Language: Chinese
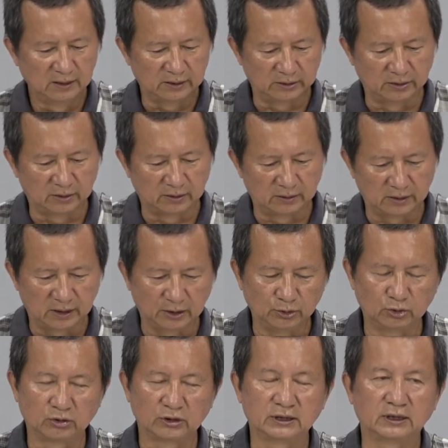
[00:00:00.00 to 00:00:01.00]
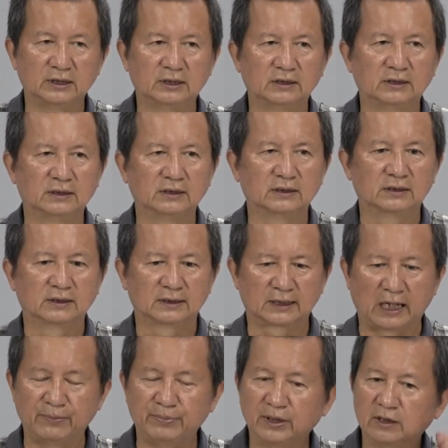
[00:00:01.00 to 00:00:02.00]
有很多的
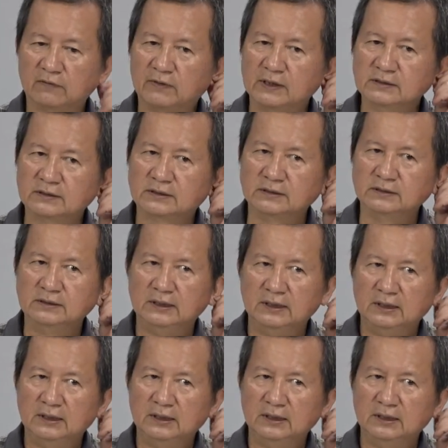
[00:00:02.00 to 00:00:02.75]
改变的方式。